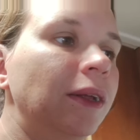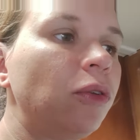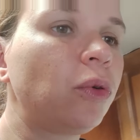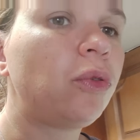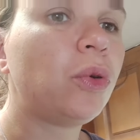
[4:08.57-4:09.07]

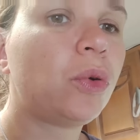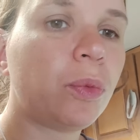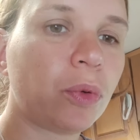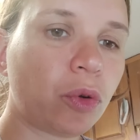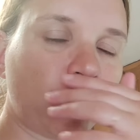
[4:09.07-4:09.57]
Donc du coup,
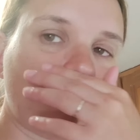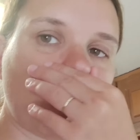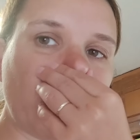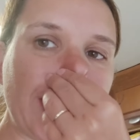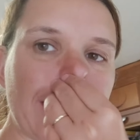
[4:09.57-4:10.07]
pour
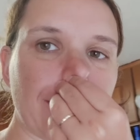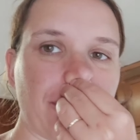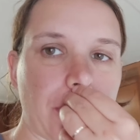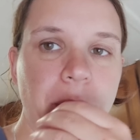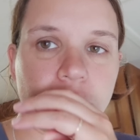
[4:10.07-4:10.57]
aujourd'hui, euh,
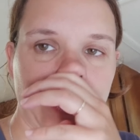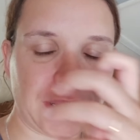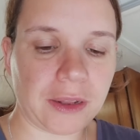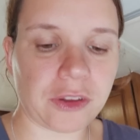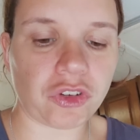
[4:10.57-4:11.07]
enfin pour ce
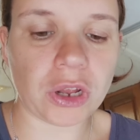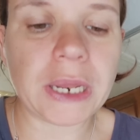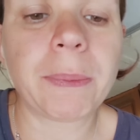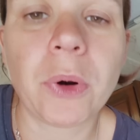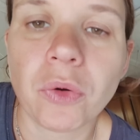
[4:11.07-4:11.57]
matin déjà,
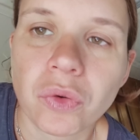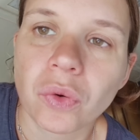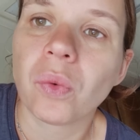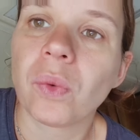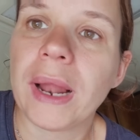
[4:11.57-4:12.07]
les blancs
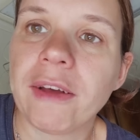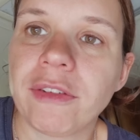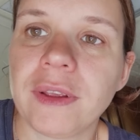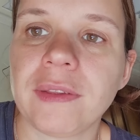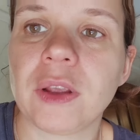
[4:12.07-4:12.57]
seront
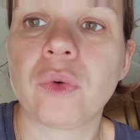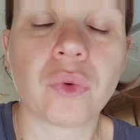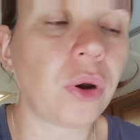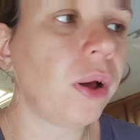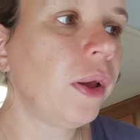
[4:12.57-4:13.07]
lavés, c'est
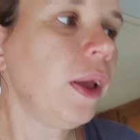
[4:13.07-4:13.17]
cool.